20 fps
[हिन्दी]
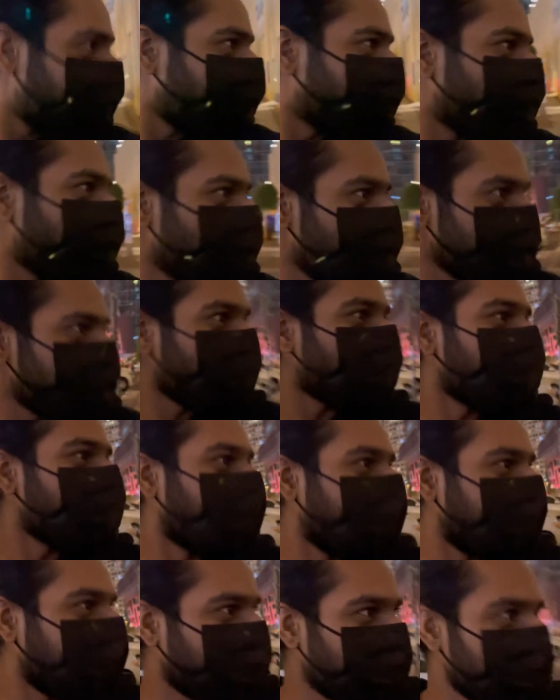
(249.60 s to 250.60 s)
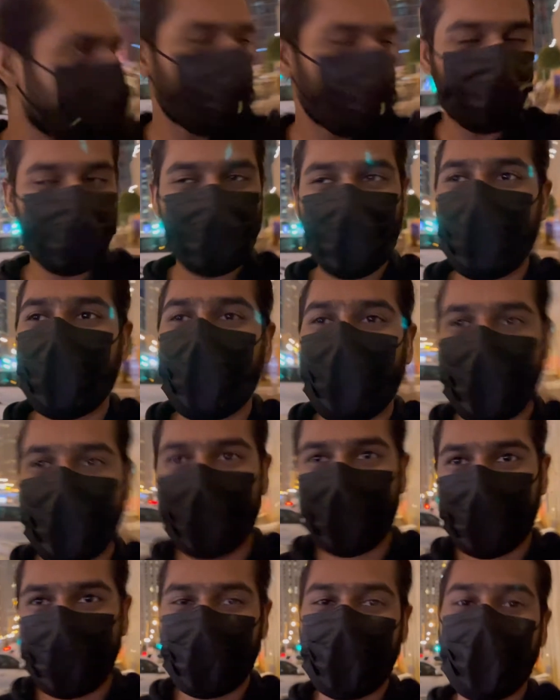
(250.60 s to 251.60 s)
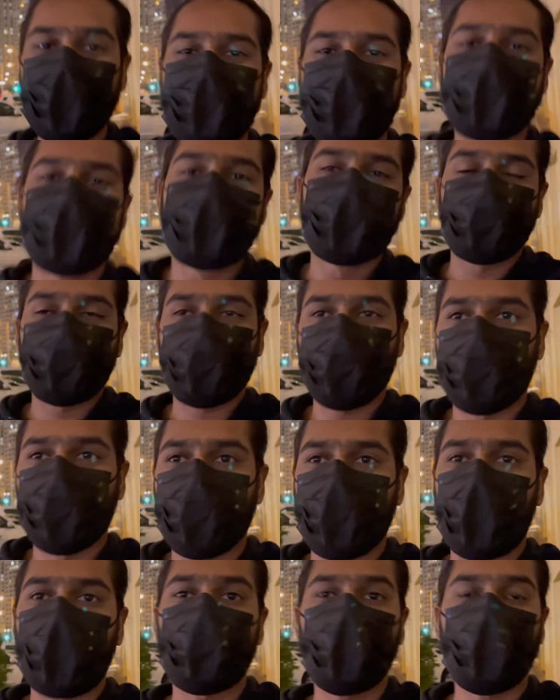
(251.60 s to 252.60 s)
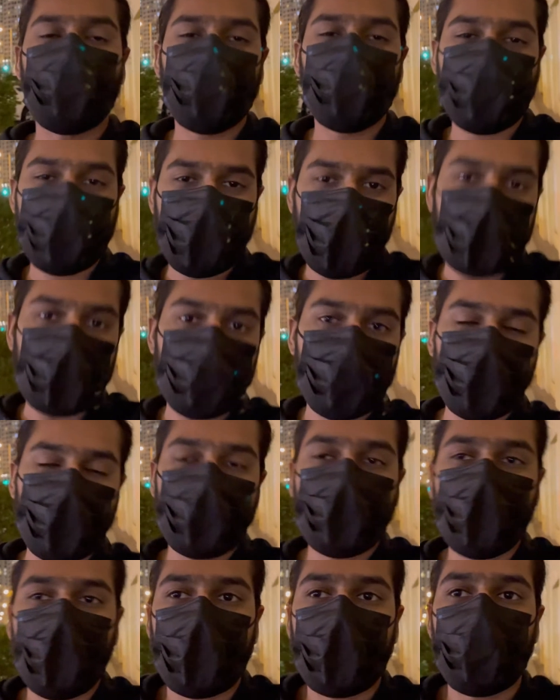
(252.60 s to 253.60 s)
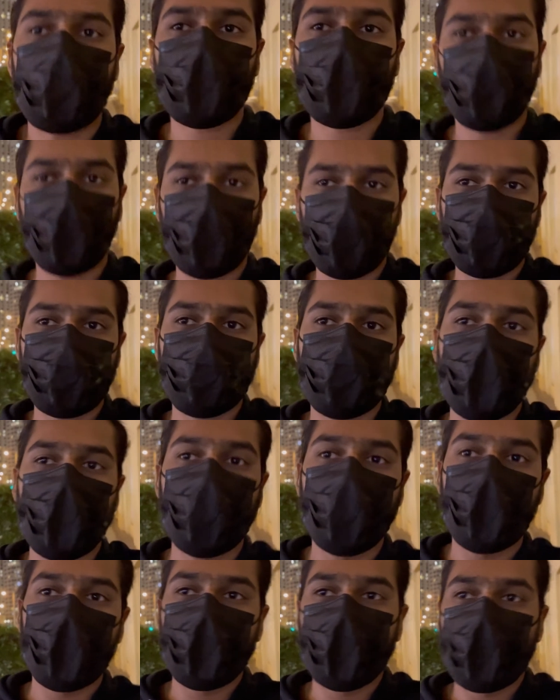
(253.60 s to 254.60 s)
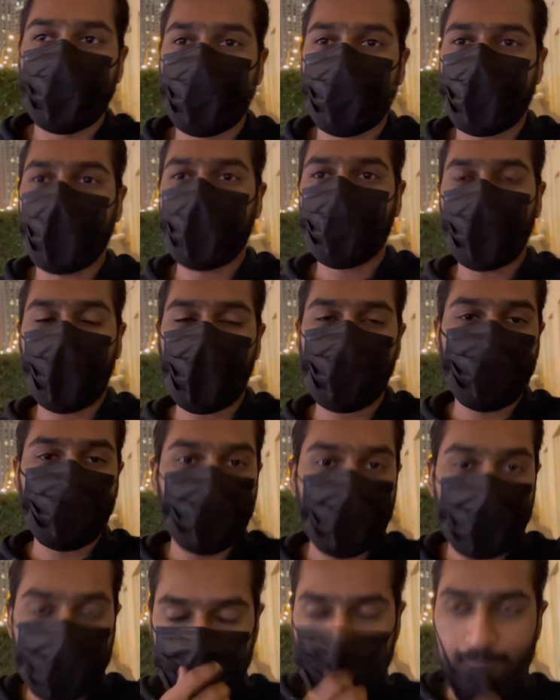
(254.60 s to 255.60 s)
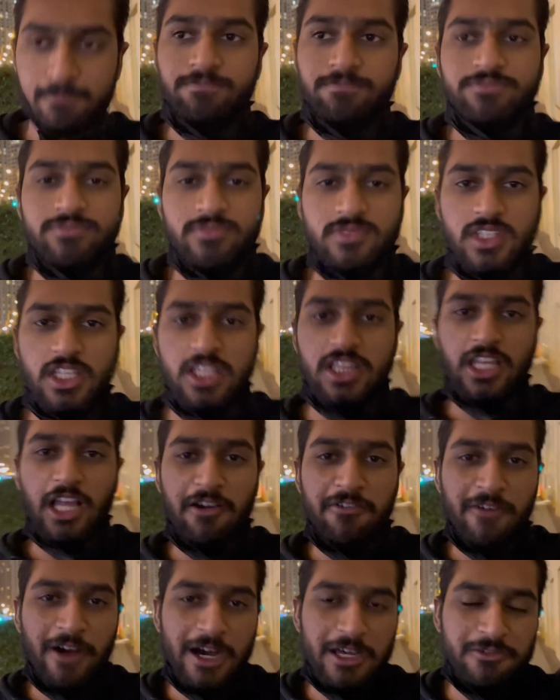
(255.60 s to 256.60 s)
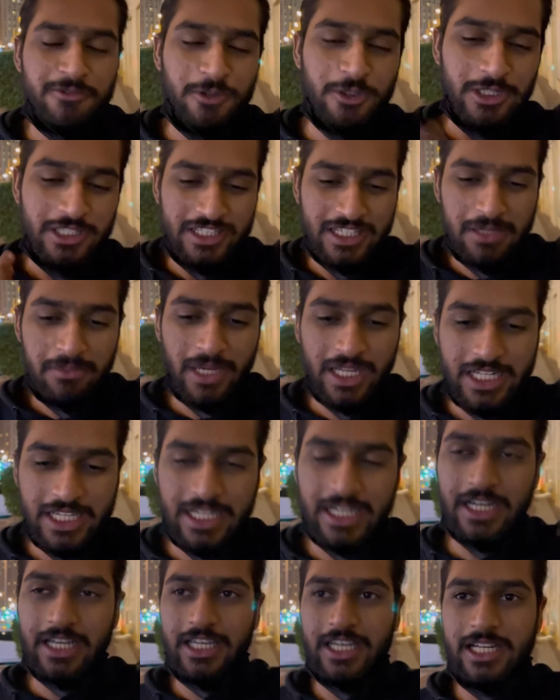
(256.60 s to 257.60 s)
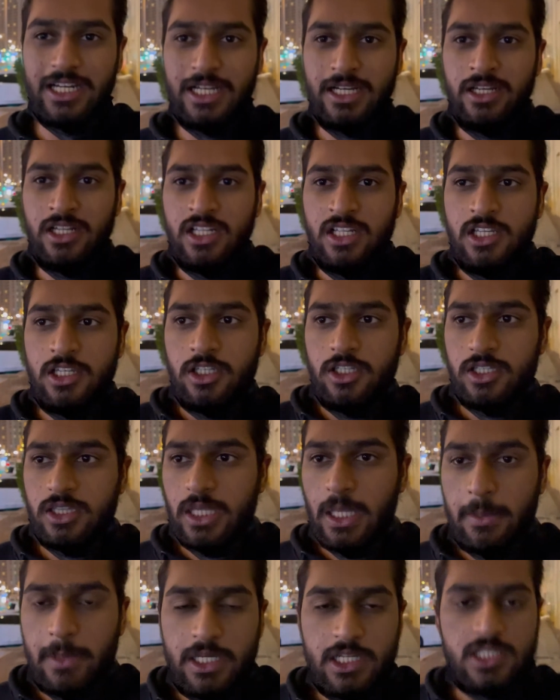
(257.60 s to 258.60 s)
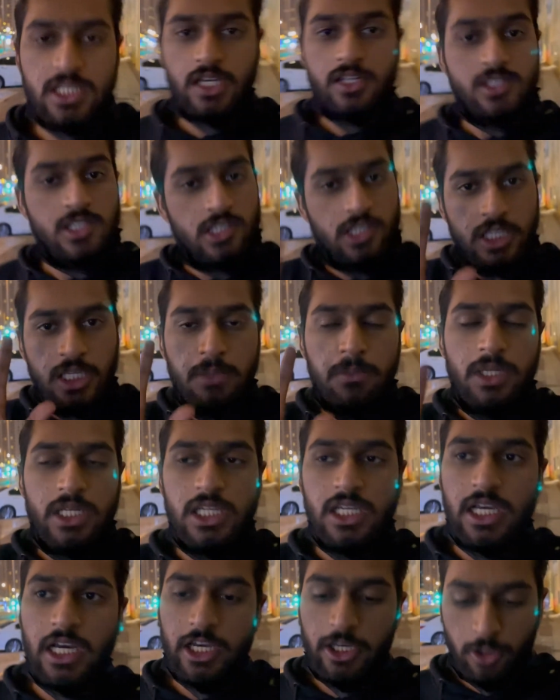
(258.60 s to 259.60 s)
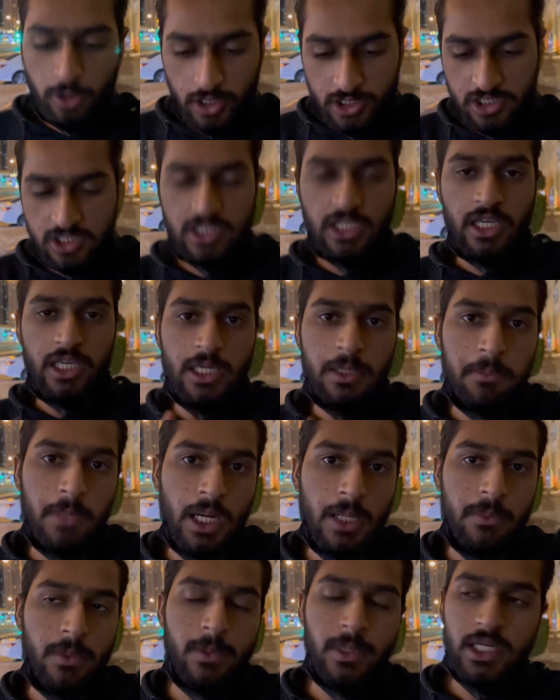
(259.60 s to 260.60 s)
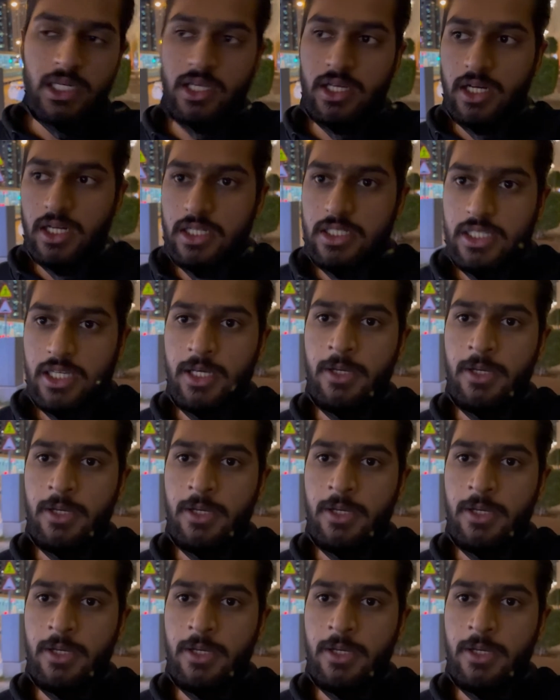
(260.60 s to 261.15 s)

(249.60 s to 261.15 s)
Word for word: फ्यूज़ हो जाए या कुछ हो जाए अल्लाह ना करे तो अभी हम कुछ खाने पीने जा रहे हैं मैकडोनल्ड्स पर जितना फास्ट फूड जितना फास्ट फूड इधर मैंने खाया है ना इतना मैंने सारी ज़िंदगी में नहीं खाया होगा जितना एक माह में मैंने खा लिया